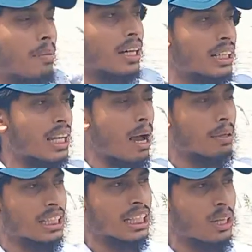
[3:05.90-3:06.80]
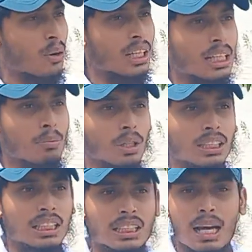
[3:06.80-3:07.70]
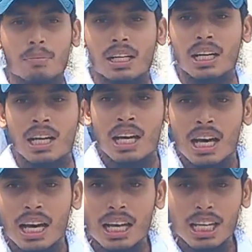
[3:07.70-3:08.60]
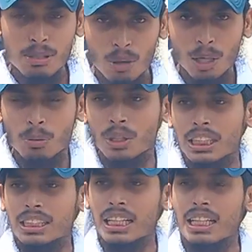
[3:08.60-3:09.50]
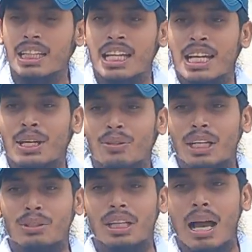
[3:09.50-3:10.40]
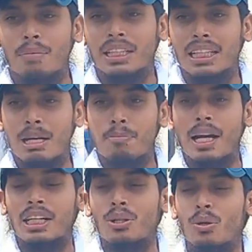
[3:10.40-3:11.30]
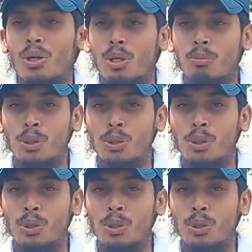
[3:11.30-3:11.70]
আমাকে আমাদেরকে অনেকে বলেছেন যে আমরা ইনভলভ হতে চাই কিন্তু আসলে আমাদেরকে পাঠানোর এরকম